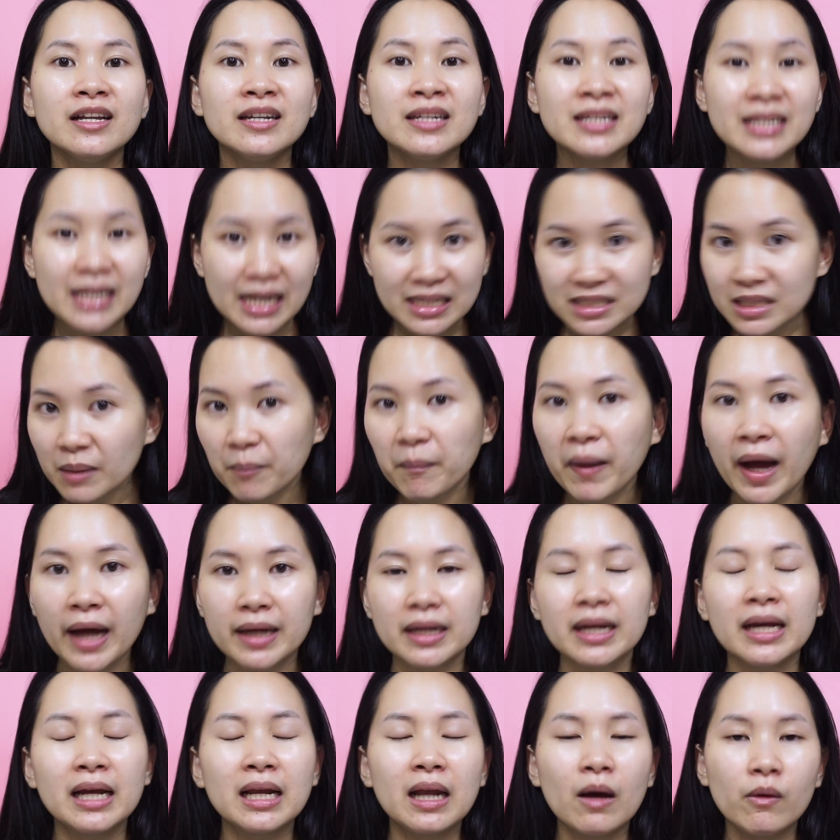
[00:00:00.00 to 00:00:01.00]
เนื้อสัมผัส
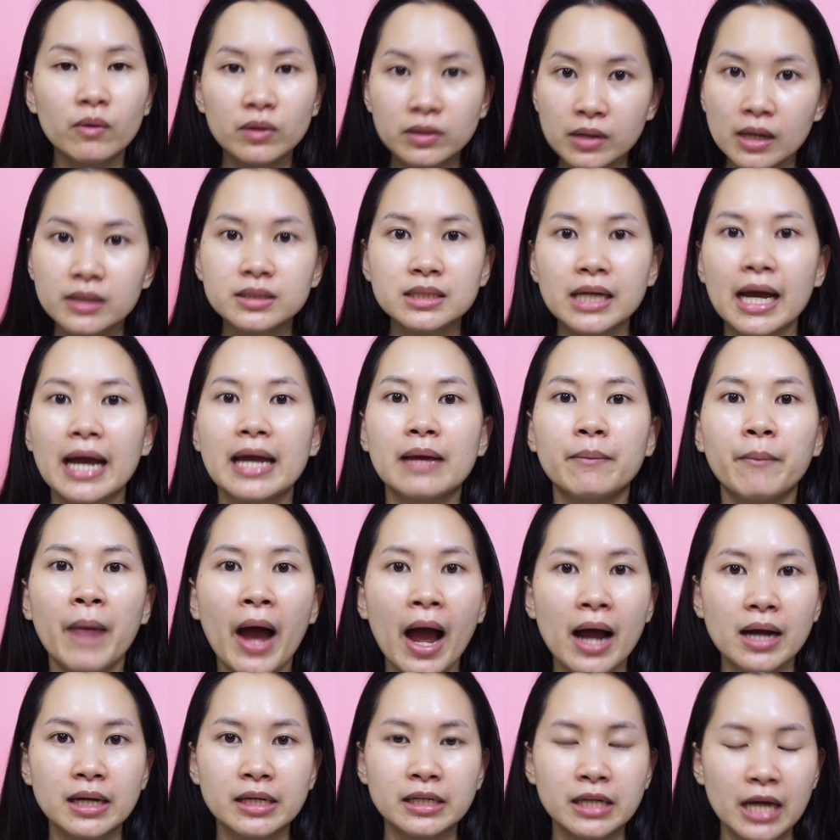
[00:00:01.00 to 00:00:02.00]
ให้เราเลือกใช้
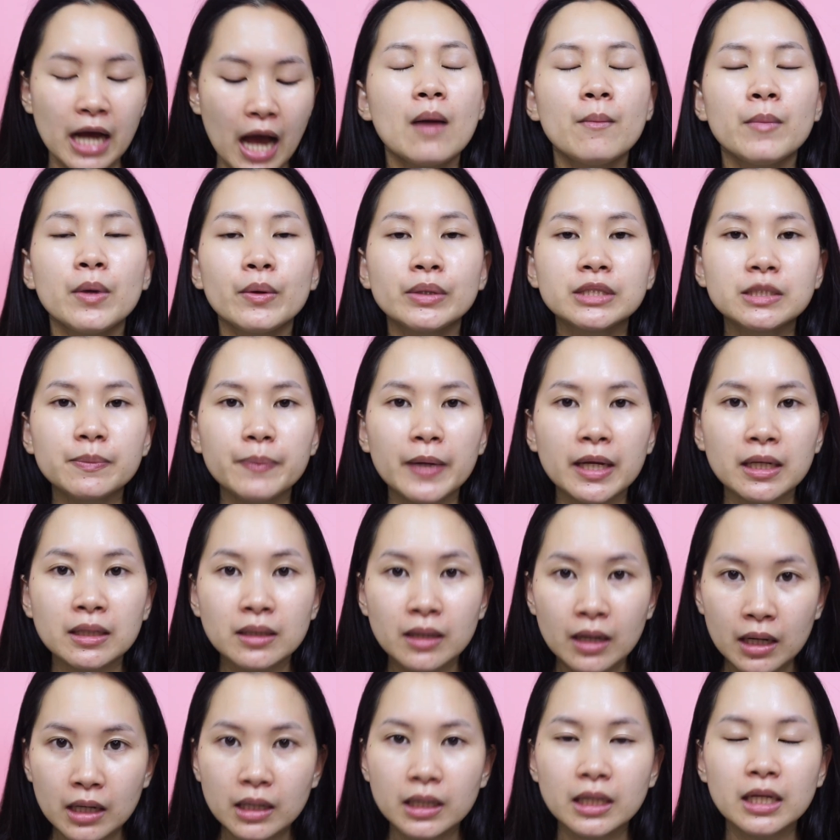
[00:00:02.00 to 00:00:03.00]
มากเลยนะคะไม่ว่าจะเป็น
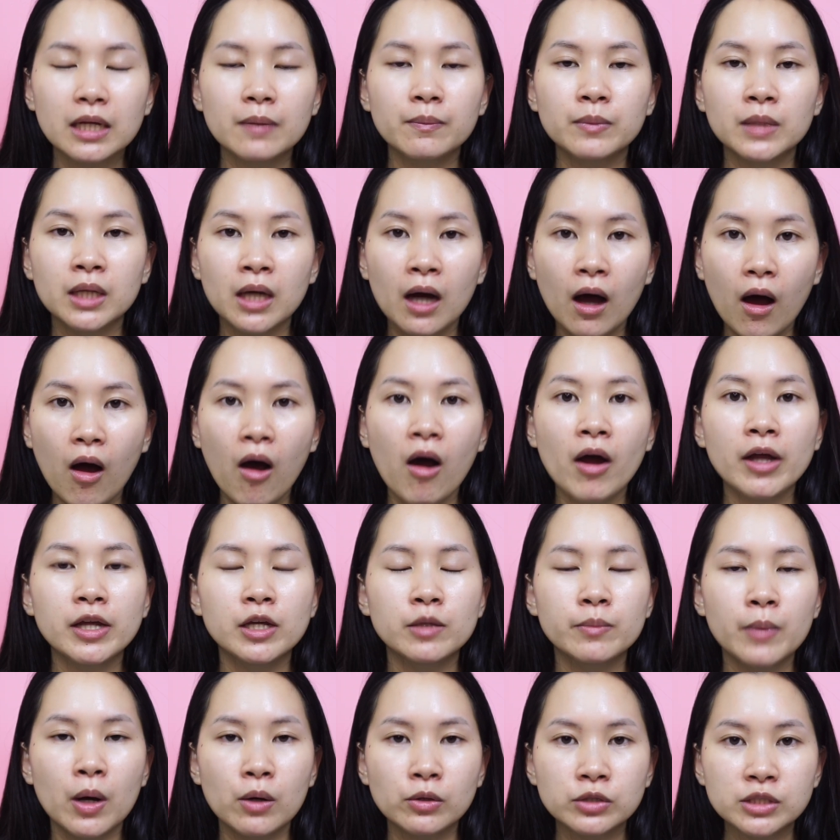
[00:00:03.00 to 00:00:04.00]
เนื้อครีมเนื้อออยล์
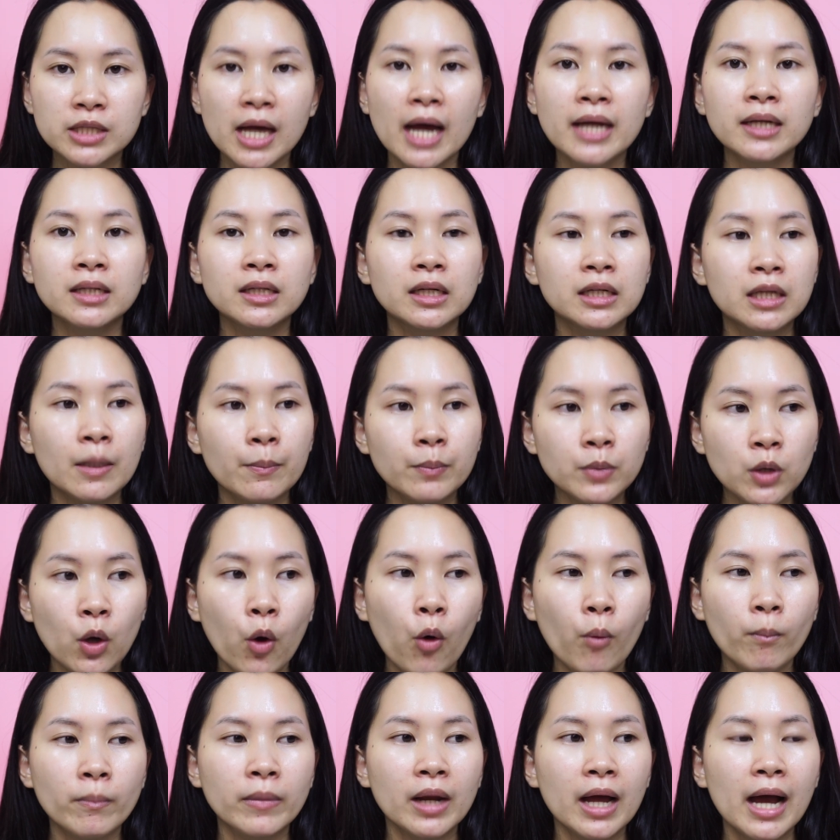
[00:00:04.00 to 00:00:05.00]
อิมัลชั่นเนื้อน้ำน
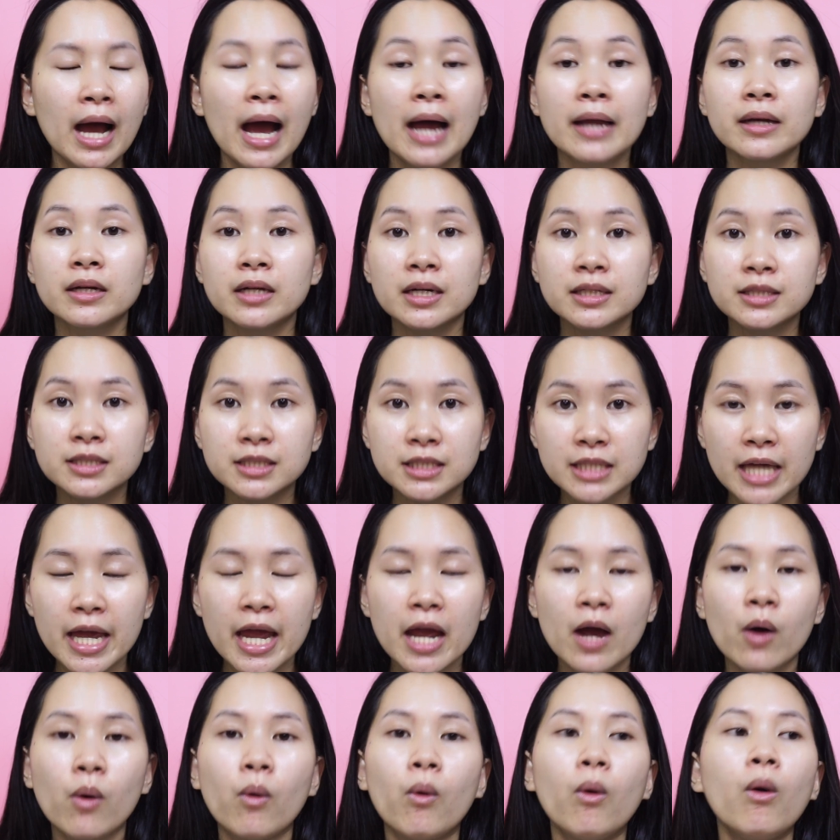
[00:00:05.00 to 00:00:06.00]
มนะคะ เนื้อเจ
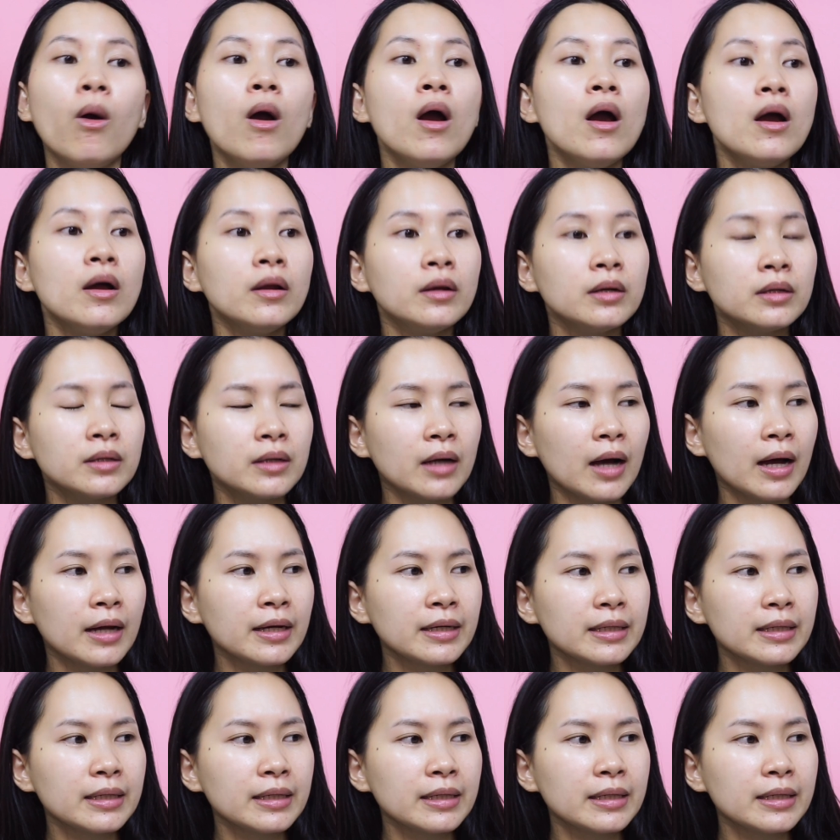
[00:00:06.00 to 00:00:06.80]
ลเนื้อ